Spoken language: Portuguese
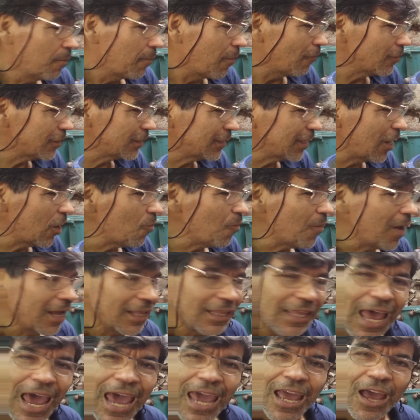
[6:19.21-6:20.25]
Para você ter uma
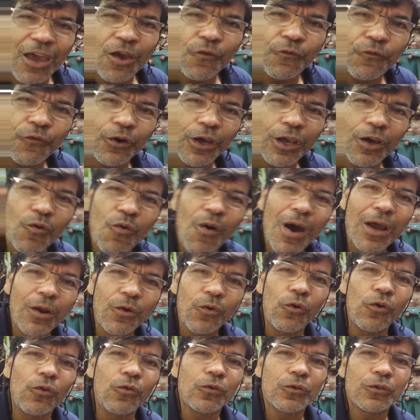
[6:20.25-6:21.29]
ideia, eu fui em
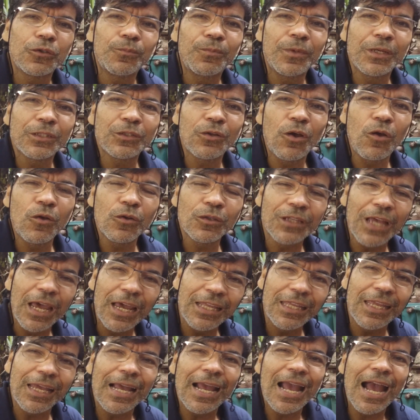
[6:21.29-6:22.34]
Guarulhos. Pessoal, eu
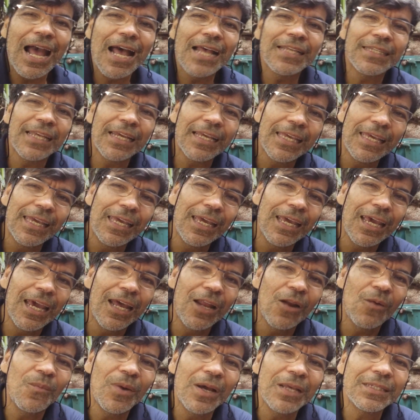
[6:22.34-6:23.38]
saí de casa aqui,
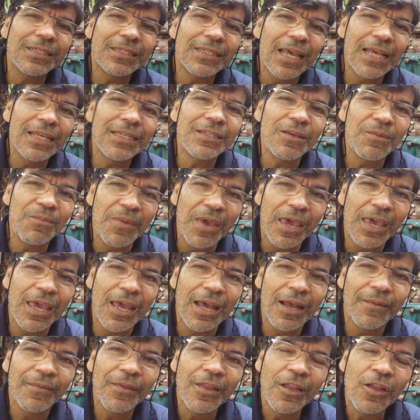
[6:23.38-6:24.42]
eram umas seis e
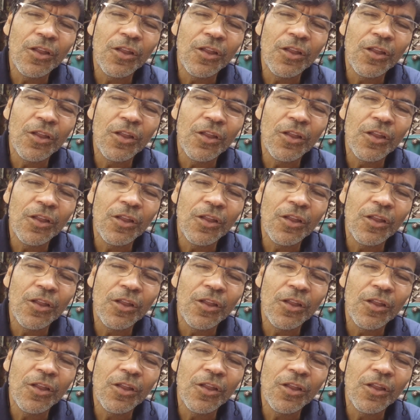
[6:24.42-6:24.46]
meia.